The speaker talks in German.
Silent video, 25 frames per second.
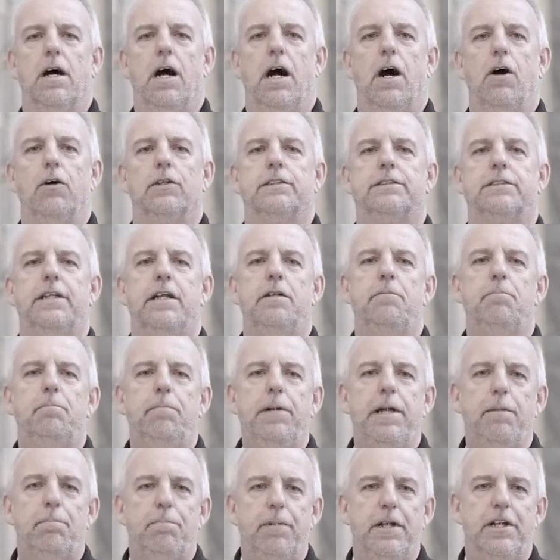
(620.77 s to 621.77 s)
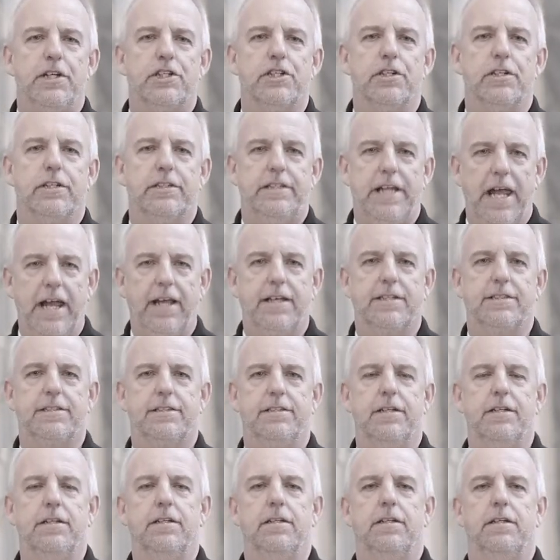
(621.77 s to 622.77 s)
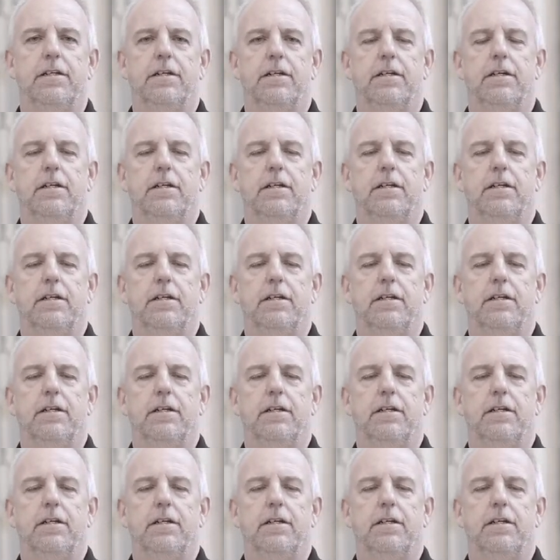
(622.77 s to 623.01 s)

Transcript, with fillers: aus den biblischen Texten,